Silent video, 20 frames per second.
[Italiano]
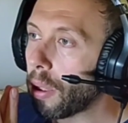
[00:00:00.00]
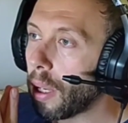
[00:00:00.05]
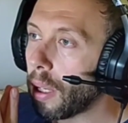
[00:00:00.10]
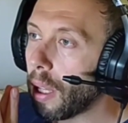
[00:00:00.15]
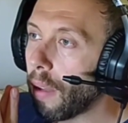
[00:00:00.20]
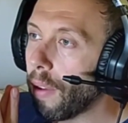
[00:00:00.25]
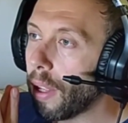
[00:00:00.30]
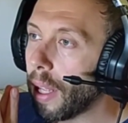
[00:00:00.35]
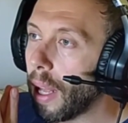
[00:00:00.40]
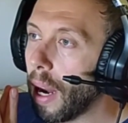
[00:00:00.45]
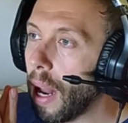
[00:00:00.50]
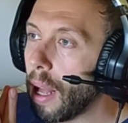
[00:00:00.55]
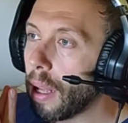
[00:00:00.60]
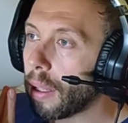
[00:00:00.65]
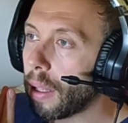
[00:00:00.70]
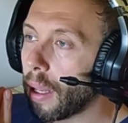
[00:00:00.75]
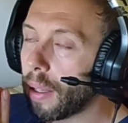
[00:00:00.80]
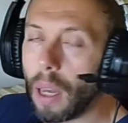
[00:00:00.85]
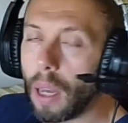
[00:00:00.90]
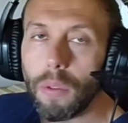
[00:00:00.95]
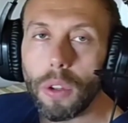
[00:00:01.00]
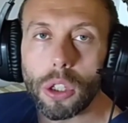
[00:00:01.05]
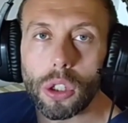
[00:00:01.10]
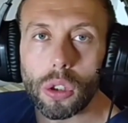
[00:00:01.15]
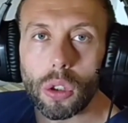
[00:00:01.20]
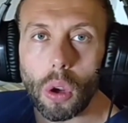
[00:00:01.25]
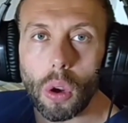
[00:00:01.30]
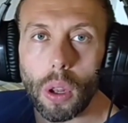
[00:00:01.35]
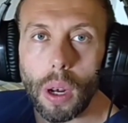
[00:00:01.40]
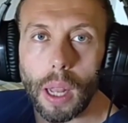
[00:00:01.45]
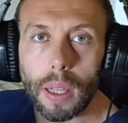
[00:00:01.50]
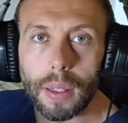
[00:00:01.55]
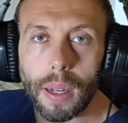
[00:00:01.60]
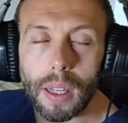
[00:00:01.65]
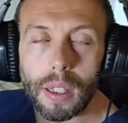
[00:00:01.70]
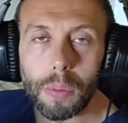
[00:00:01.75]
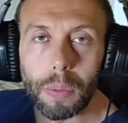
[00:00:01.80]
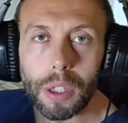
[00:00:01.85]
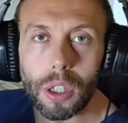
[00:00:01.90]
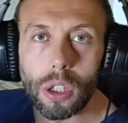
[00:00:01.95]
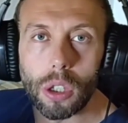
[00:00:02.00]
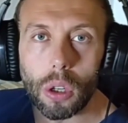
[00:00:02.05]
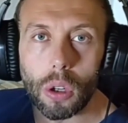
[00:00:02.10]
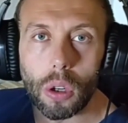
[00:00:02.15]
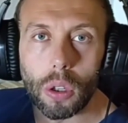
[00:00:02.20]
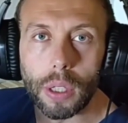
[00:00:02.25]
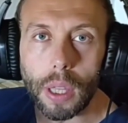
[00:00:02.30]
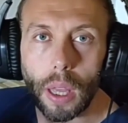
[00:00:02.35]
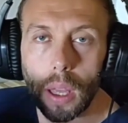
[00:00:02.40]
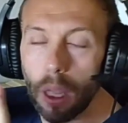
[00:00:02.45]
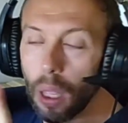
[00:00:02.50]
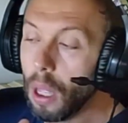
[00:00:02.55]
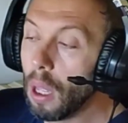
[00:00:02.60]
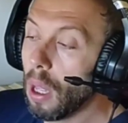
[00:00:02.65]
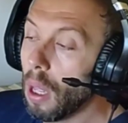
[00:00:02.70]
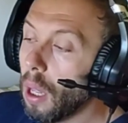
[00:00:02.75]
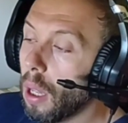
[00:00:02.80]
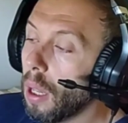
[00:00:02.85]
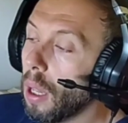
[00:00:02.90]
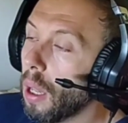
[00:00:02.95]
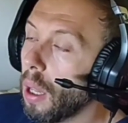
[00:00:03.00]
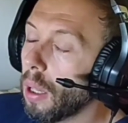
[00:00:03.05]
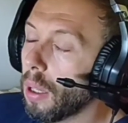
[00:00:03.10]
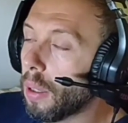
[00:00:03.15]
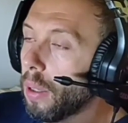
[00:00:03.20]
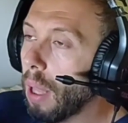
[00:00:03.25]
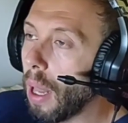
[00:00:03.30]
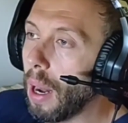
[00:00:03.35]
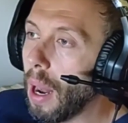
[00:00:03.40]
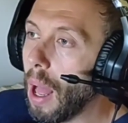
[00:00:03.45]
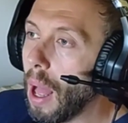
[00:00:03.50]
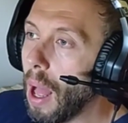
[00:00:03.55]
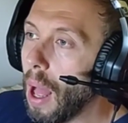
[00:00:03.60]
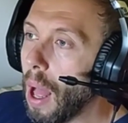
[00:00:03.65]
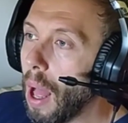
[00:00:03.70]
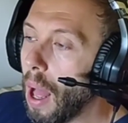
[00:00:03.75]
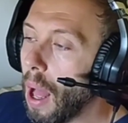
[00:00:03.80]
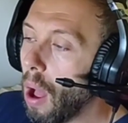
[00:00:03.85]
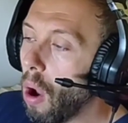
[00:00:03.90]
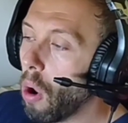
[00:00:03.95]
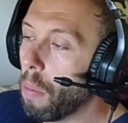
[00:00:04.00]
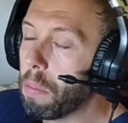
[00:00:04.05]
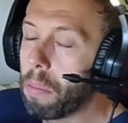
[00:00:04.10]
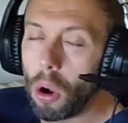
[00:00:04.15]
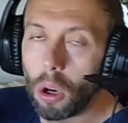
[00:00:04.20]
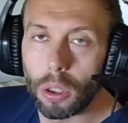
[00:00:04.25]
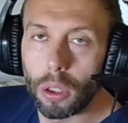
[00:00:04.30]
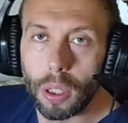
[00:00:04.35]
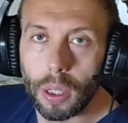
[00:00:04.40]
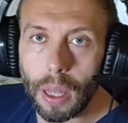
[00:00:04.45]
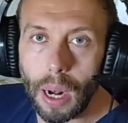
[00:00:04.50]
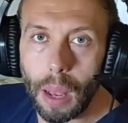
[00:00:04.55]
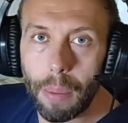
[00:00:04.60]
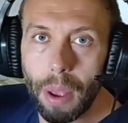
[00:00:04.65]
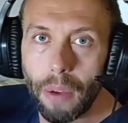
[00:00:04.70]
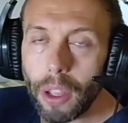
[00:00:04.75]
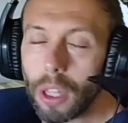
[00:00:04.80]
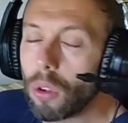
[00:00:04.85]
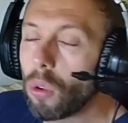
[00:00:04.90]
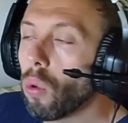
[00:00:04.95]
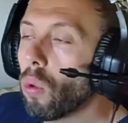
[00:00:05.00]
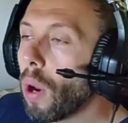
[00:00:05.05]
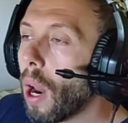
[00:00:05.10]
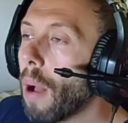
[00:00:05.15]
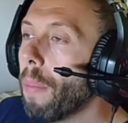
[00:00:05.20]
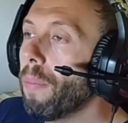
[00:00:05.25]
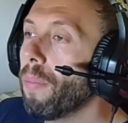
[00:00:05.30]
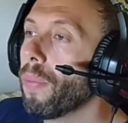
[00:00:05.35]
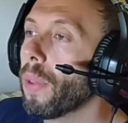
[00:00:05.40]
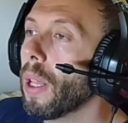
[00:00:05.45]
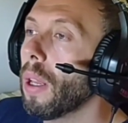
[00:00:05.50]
potrete vedere anche chi ha visto la trasmissione dalla onboard della mia vettura.